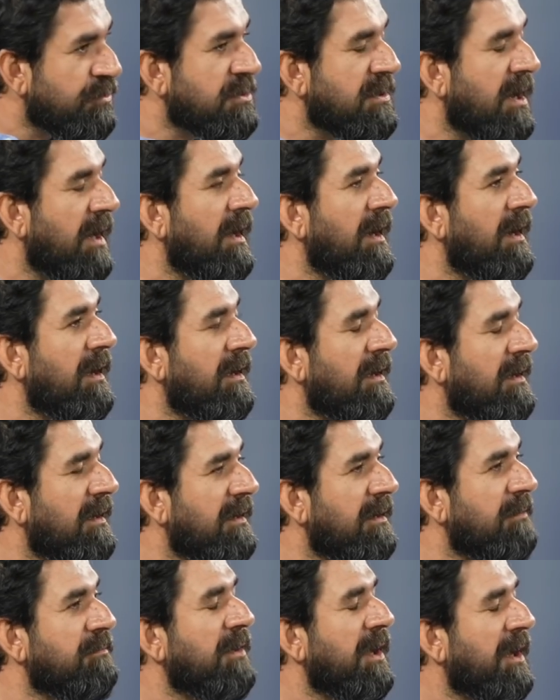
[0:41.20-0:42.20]

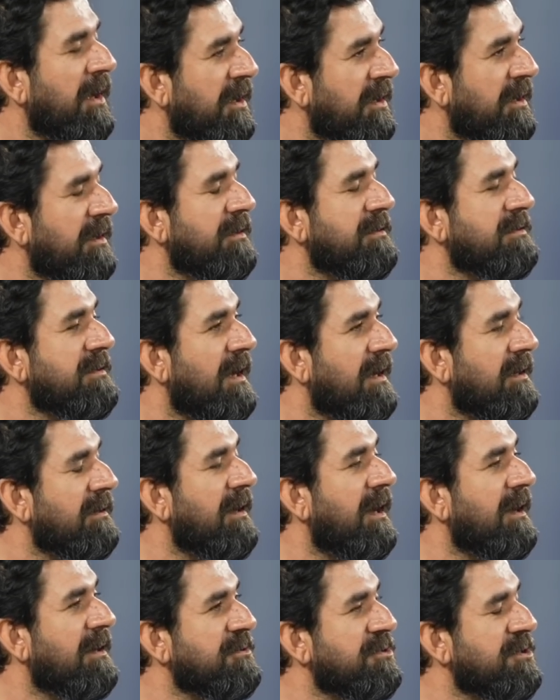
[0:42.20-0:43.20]
selam ey
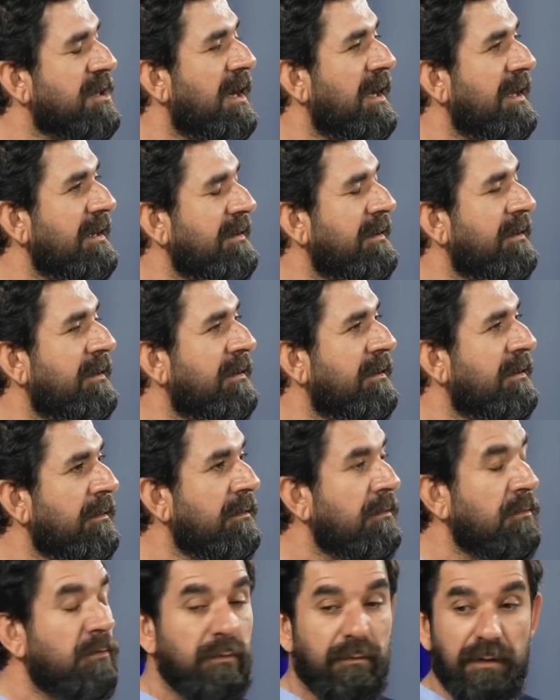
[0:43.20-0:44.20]
serdar cihan.
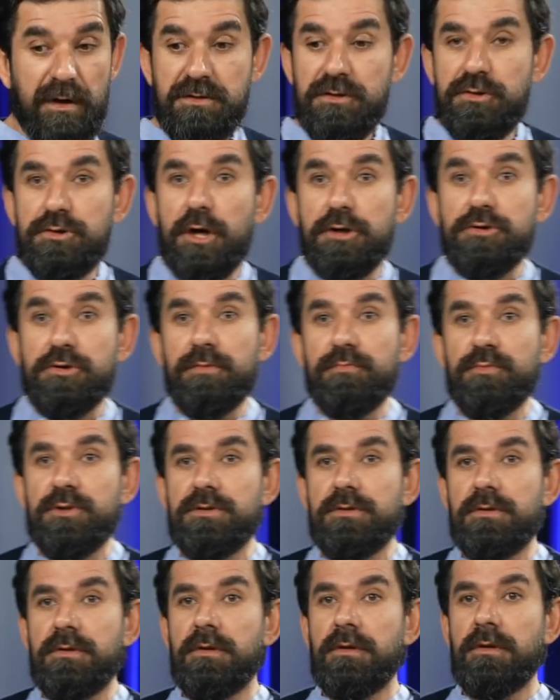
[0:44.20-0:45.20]
Vezir şaşırmış.